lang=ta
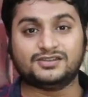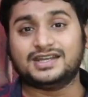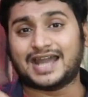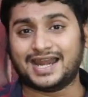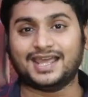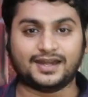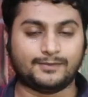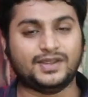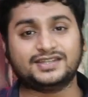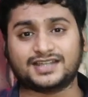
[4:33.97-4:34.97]
இதில் வந்து
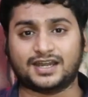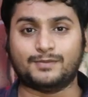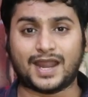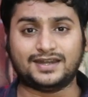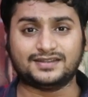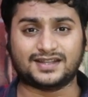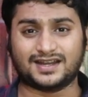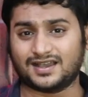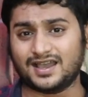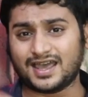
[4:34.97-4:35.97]
நாலாயிரம் எம்ஏஹெச்க்கான பேட்டரி
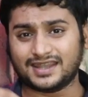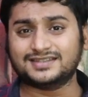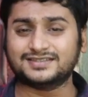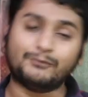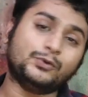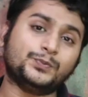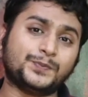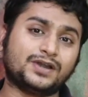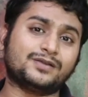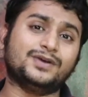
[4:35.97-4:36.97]
தராங்க அதுக்கு சப்போர்ட்
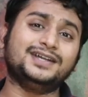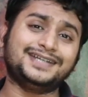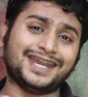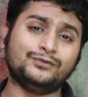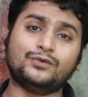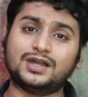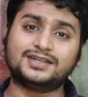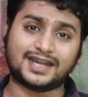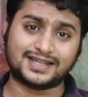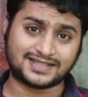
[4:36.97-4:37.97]
பண்ணுற மாதிரி டென்
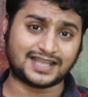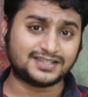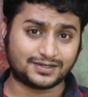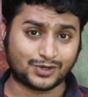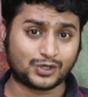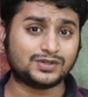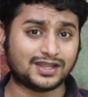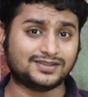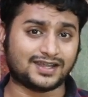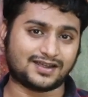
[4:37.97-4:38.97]
வாட்க்கான சார்ஜர்
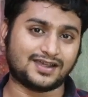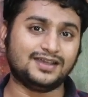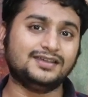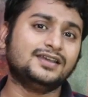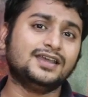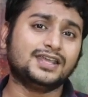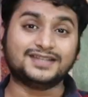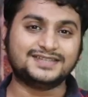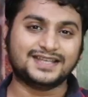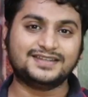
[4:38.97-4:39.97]
மட்டும்தான் தராங்க
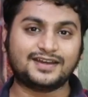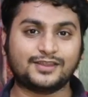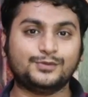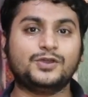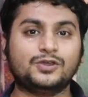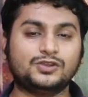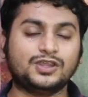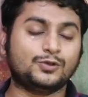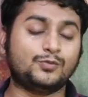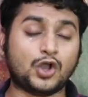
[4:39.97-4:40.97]
ஃபாஸ்ட் சார்ஜர் எதுவுமே வந்து
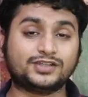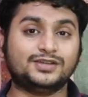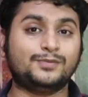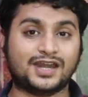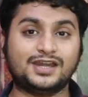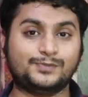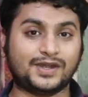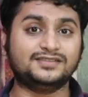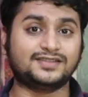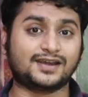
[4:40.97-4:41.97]
இவங்க பாக்ஸில் பண்டில்
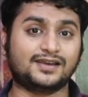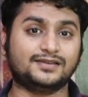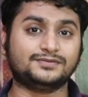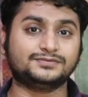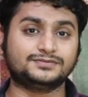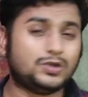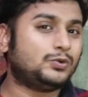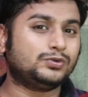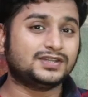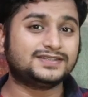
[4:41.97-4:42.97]
பண்ணி தரல இவங்க
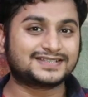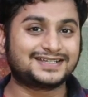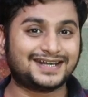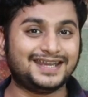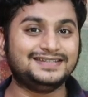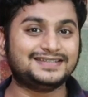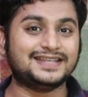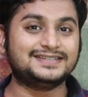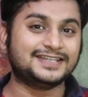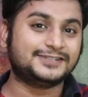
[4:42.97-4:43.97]
கொடுத்த ஸ்க்ரீன்
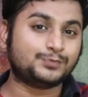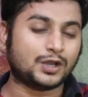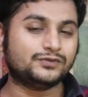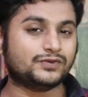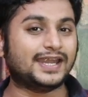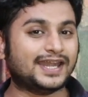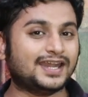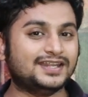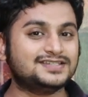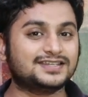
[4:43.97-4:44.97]
சைஸ் சிக்ஸ் பாயிண்ட் ஃபைவ்
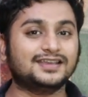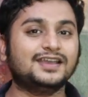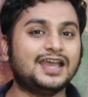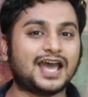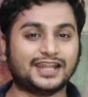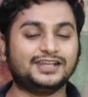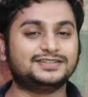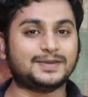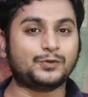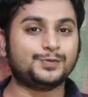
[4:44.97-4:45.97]
நைன் இன்ச்சு
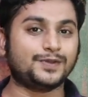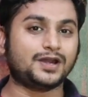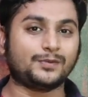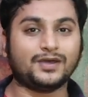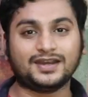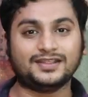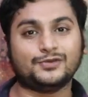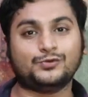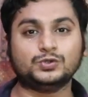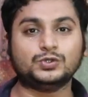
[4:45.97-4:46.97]
அதுக்கு சப்போர்ட் பண்ணுற மாதிரி
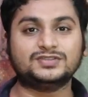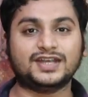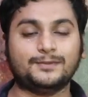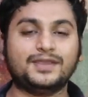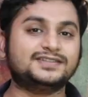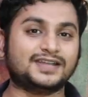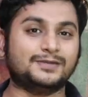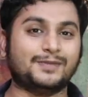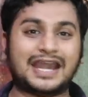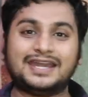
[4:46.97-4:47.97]
இந்த ஃபோர் தௌசண்ட்
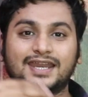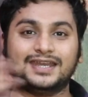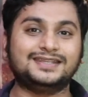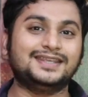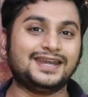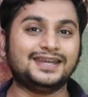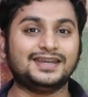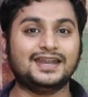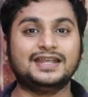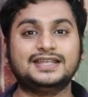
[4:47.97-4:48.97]
எம்ஏஹெச்க்கான பேட்டரி அண்ட்
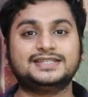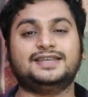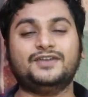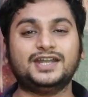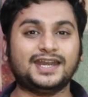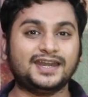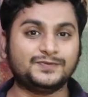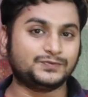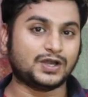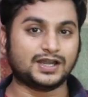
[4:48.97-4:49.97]
கிரின் செவன் டென்
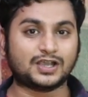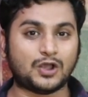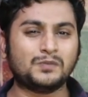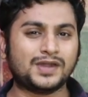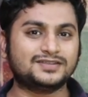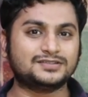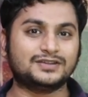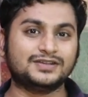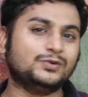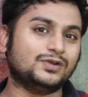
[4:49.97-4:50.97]
எஃப்க்கான
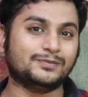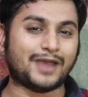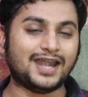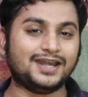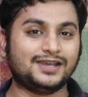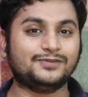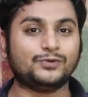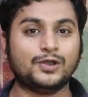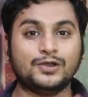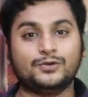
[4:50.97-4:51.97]
காம்பினேஷன் வந்து உங்களுக்கு பேட்டரி
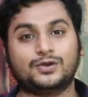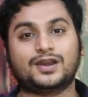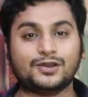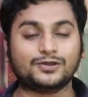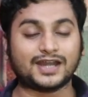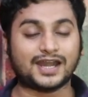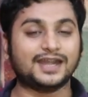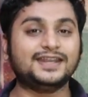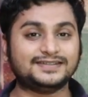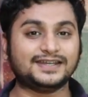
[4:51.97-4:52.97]
லைஃப் ஓரளவுக்கு நல்ல
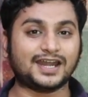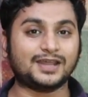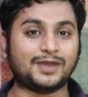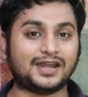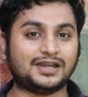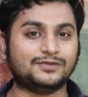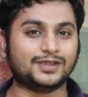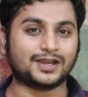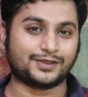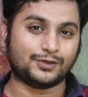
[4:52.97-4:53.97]
டீசெண்டான பேட்டரி
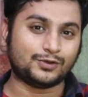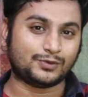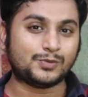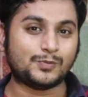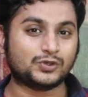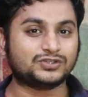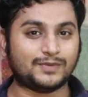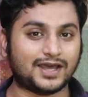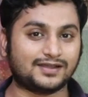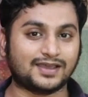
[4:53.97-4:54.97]
லைஃபே கிடைக்கும் ரொம்ப
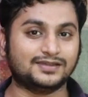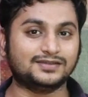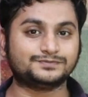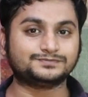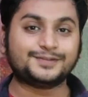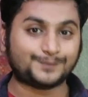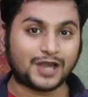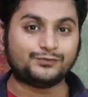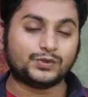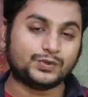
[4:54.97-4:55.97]
மோசமாக இருக்காது இந்த
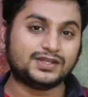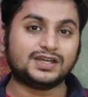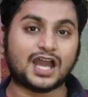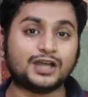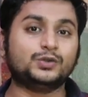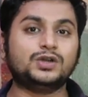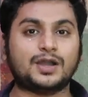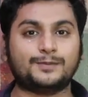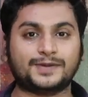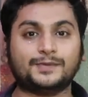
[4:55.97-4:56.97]
ஸ்மார்ட் ஃபோன் வந்து
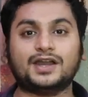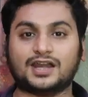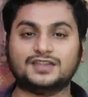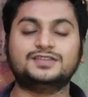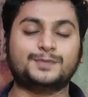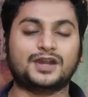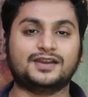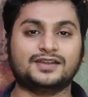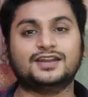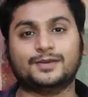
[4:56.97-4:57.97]
லாக்டவுனுக்கு அப்புறமா லான்ச்
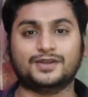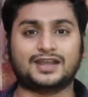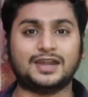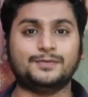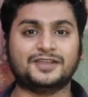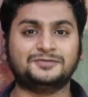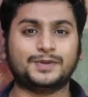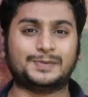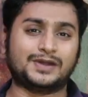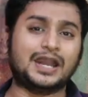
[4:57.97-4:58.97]
பண்ணுறதுக்கு நம்ம கண்டிப்பாக
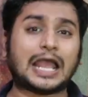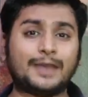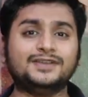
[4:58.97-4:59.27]
எக்ஸ்பெக்ட் பண்ணலாம்